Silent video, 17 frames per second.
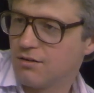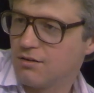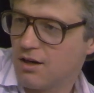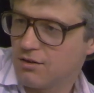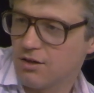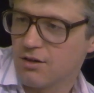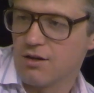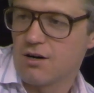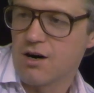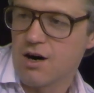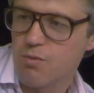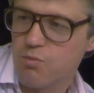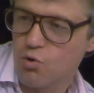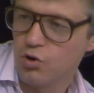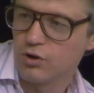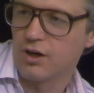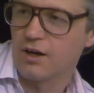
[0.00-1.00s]
это
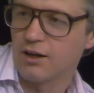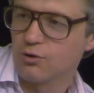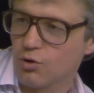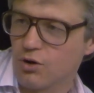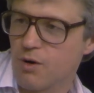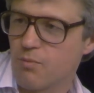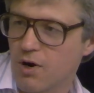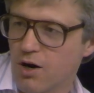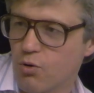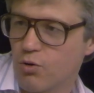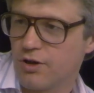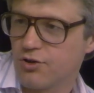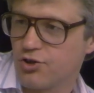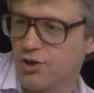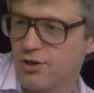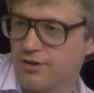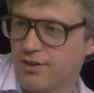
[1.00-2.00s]
работа, которая
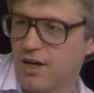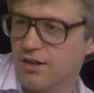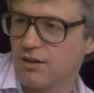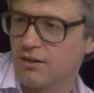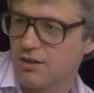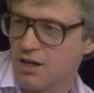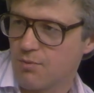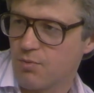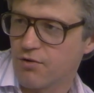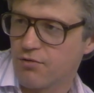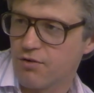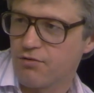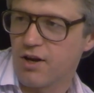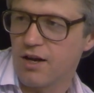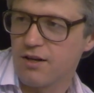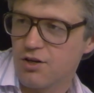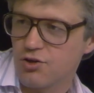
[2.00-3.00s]
проходит через ряд этапов, и
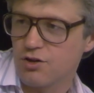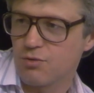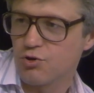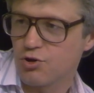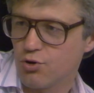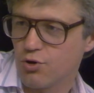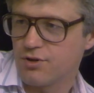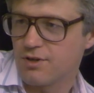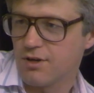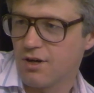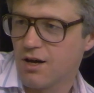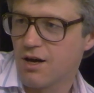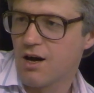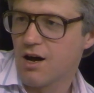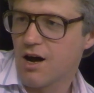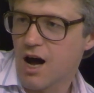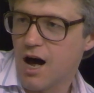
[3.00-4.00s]
в конечном счете
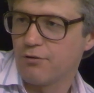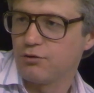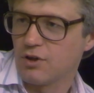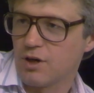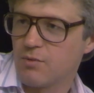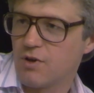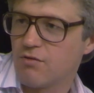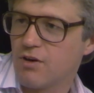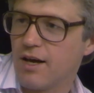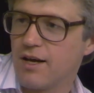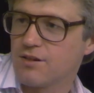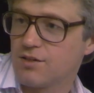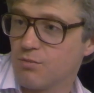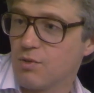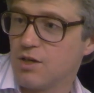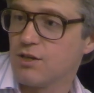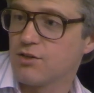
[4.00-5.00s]
автором
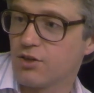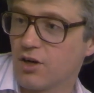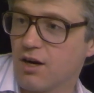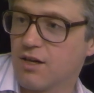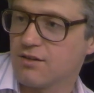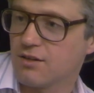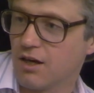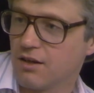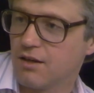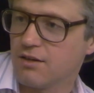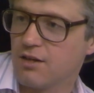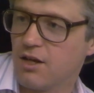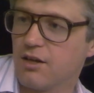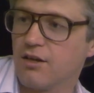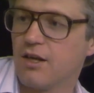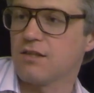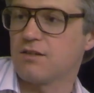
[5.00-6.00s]
является министр иностранных
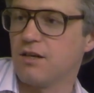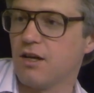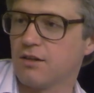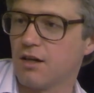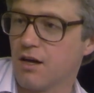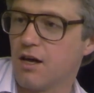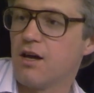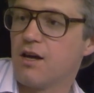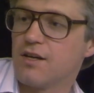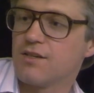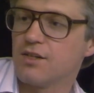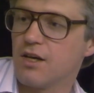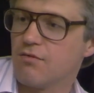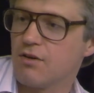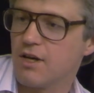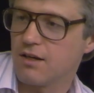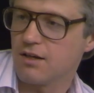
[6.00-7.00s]
дел, если это
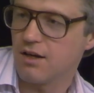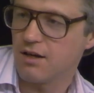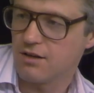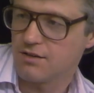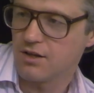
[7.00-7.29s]
заявление,